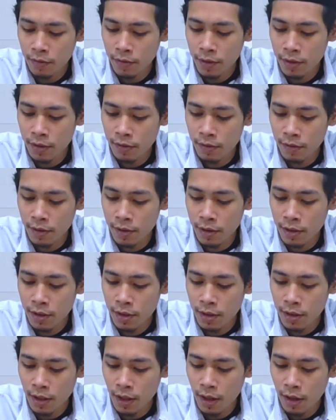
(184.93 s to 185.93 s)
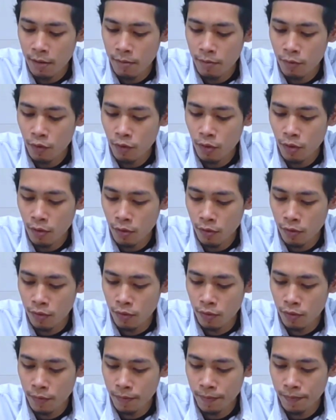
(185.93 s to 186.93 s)
to suwiji-wiji
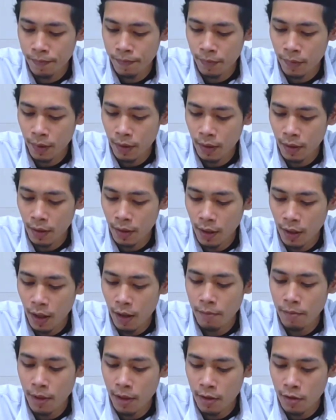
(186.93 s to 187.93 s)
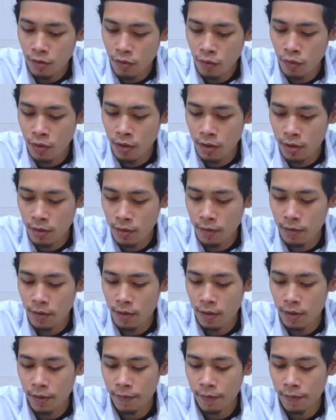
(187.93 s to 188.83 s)
amurru amarru ya.